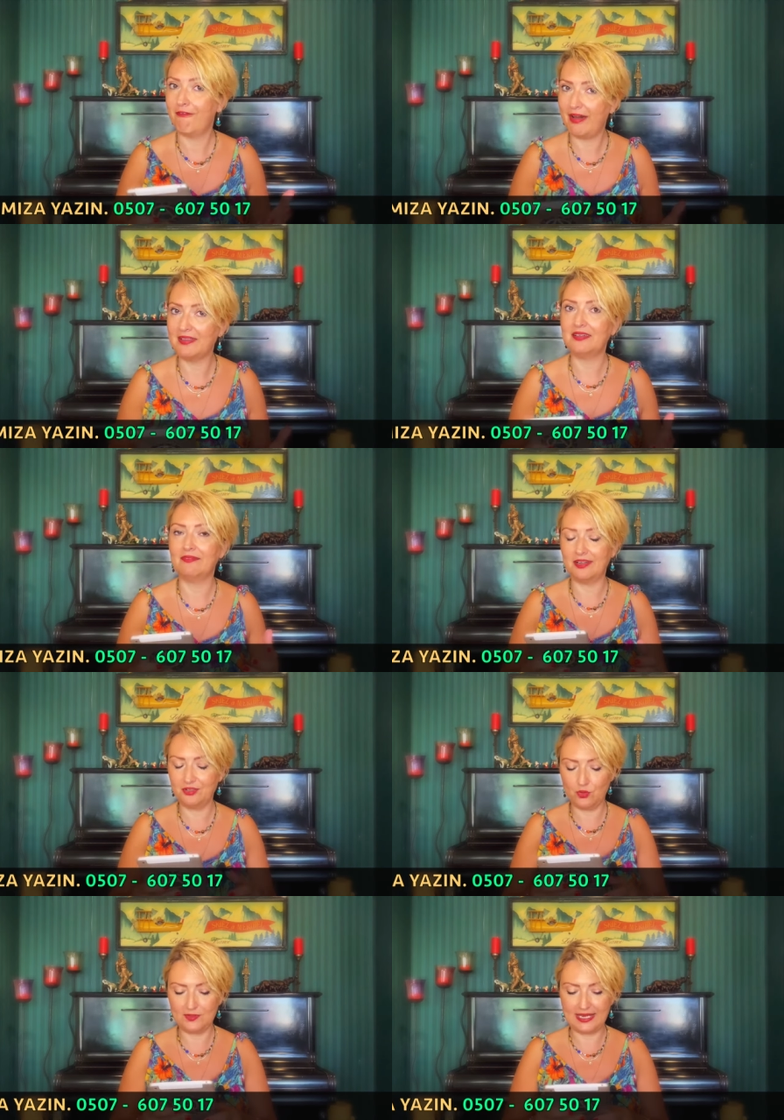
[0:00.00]
fayda
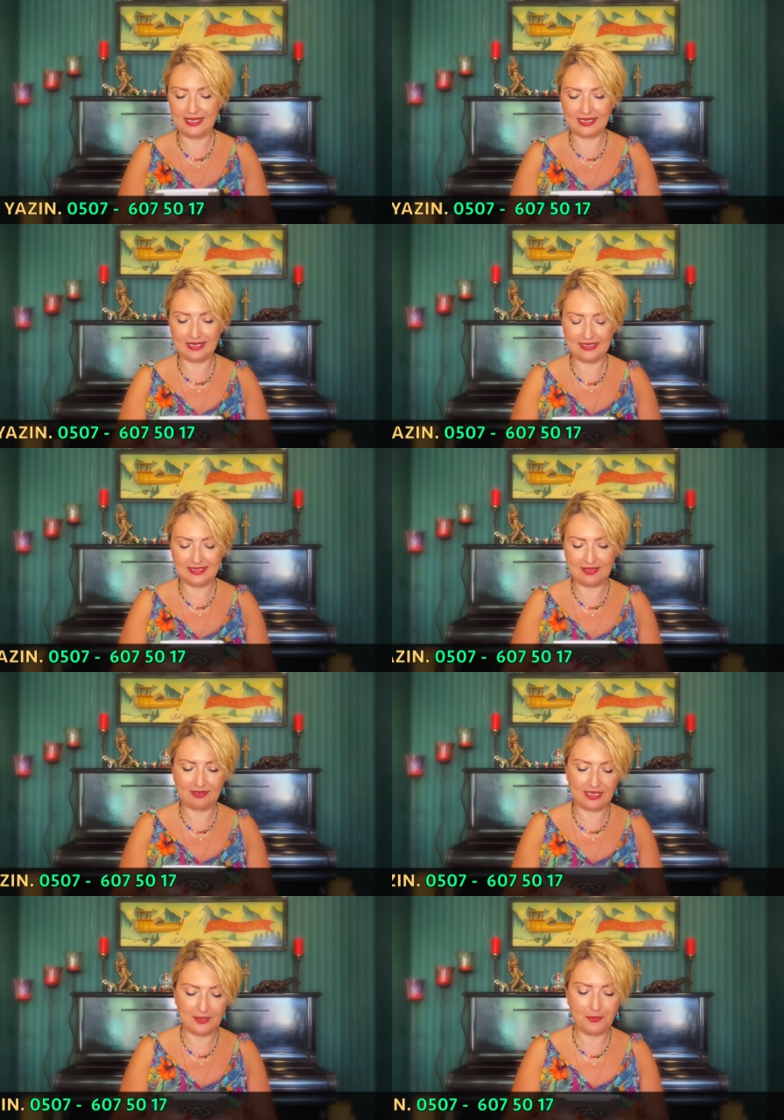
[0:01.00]
var. Özellikle
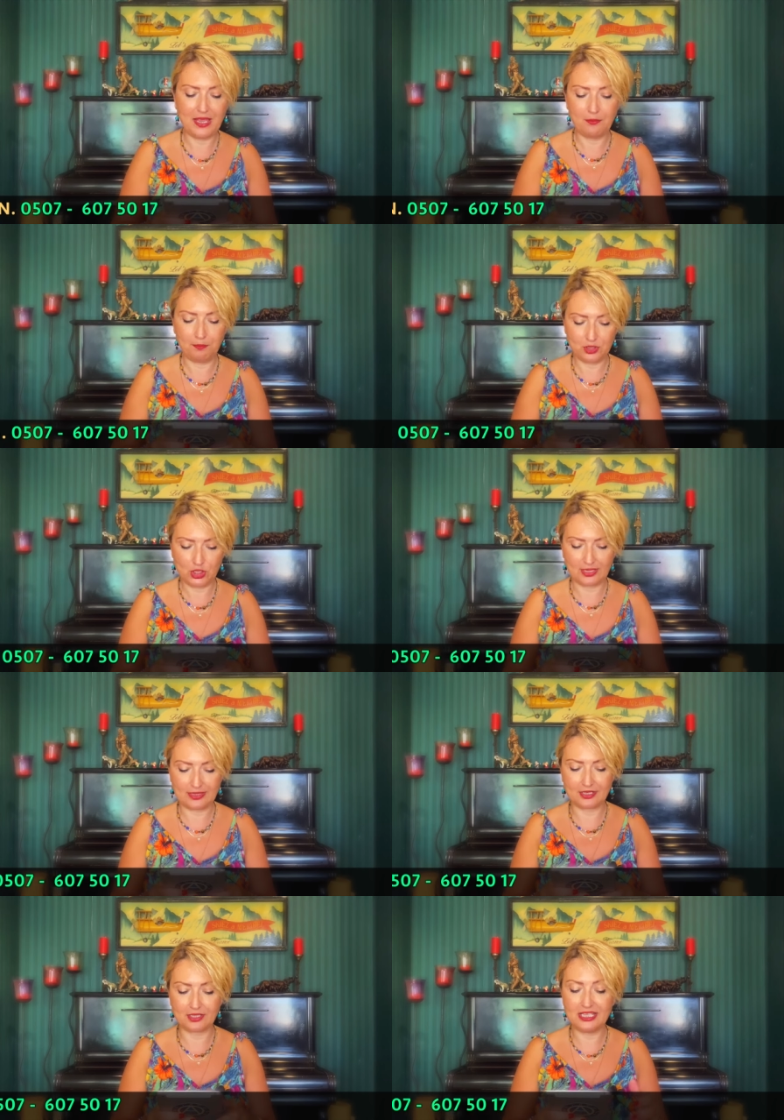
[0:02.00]
sevgili
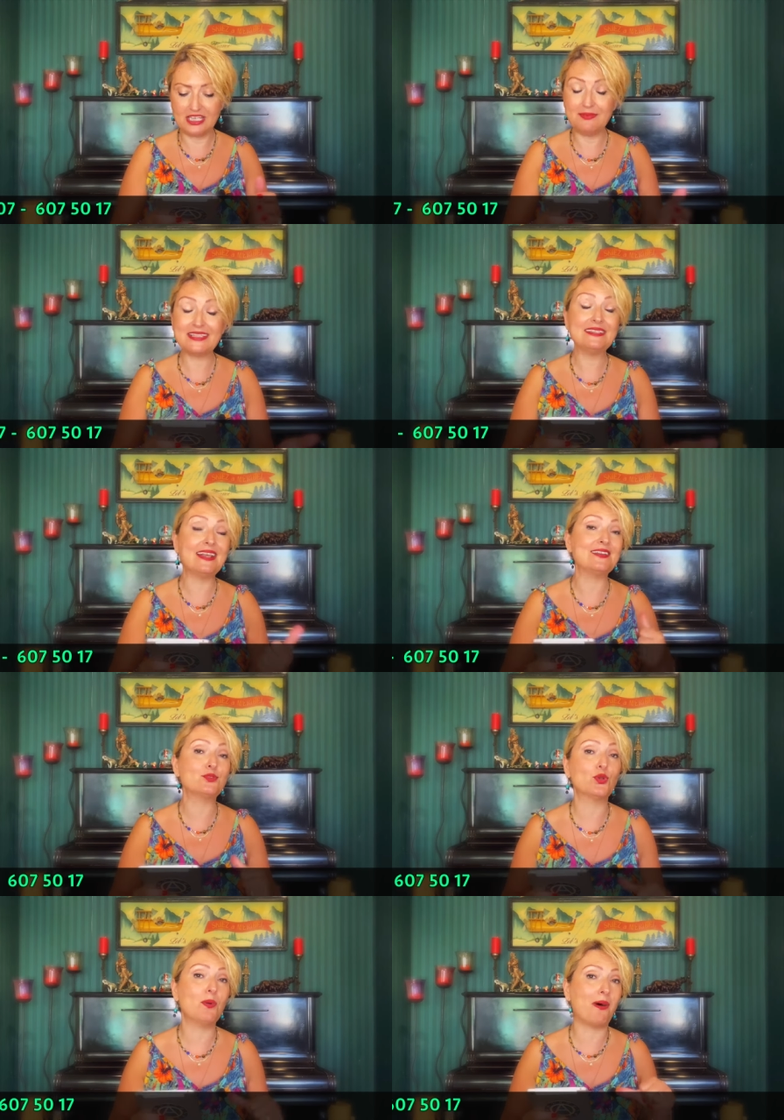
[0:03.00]
Başaklar 20'sinden
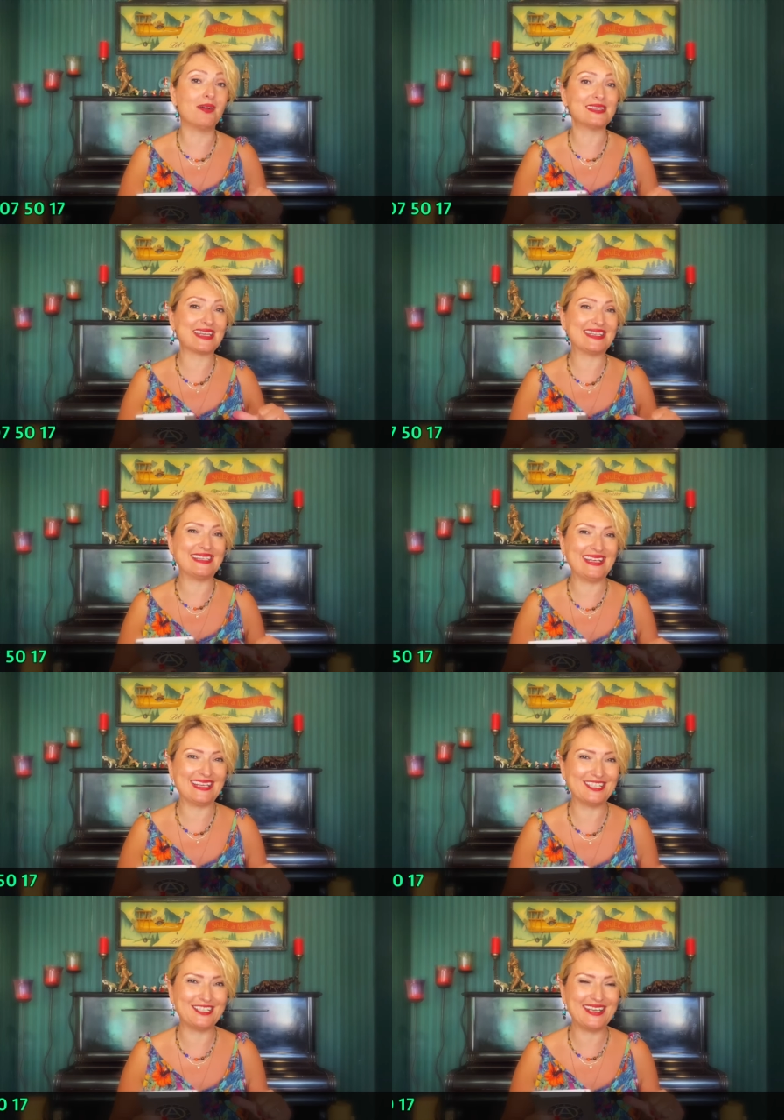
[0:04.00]
sonra Mars ikizlere
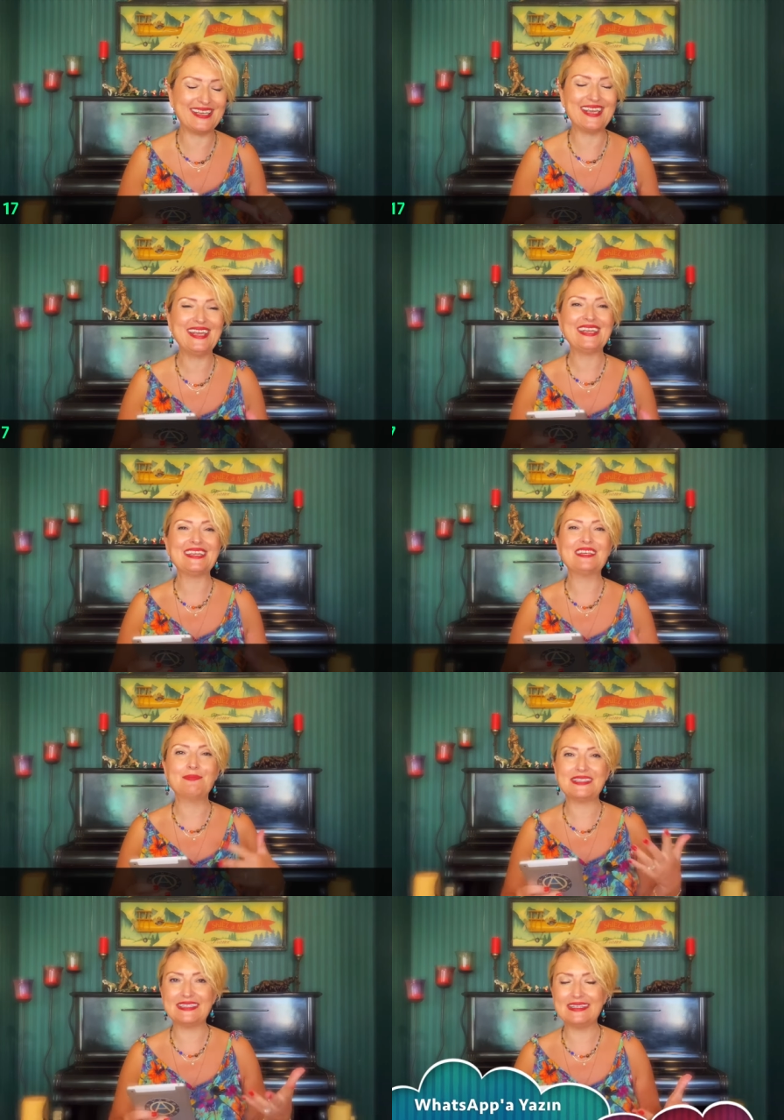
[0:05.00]
geçecek.
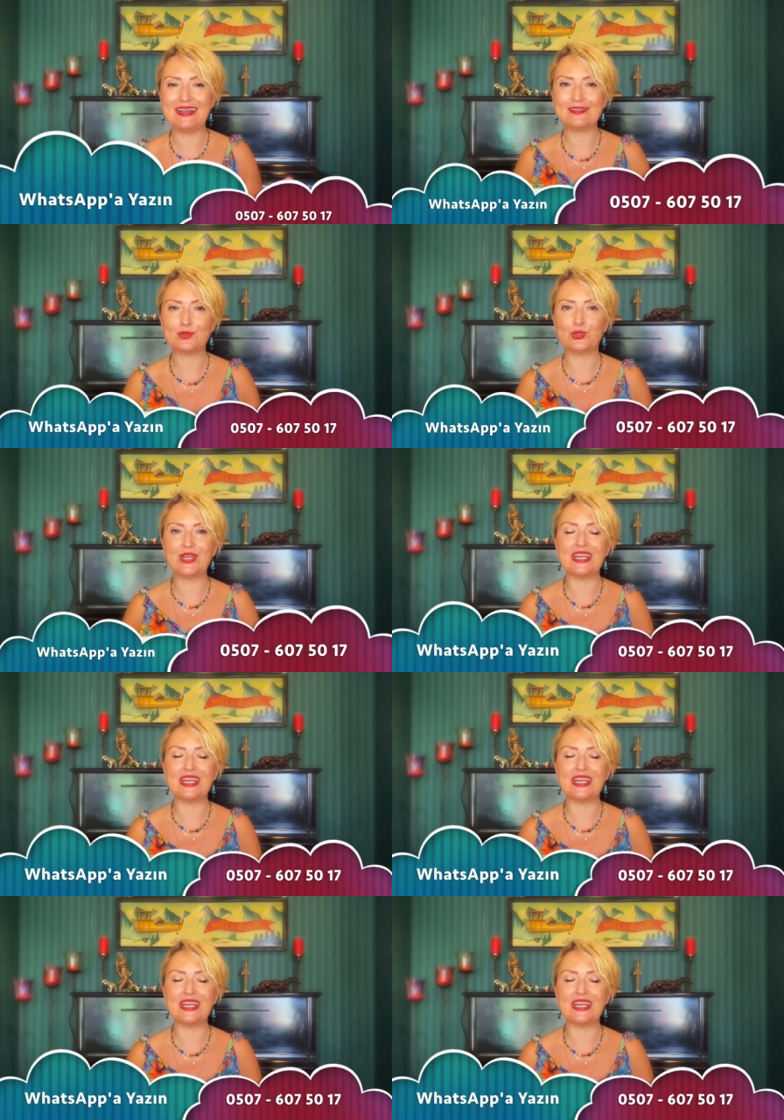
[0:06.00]
20'sinden sonra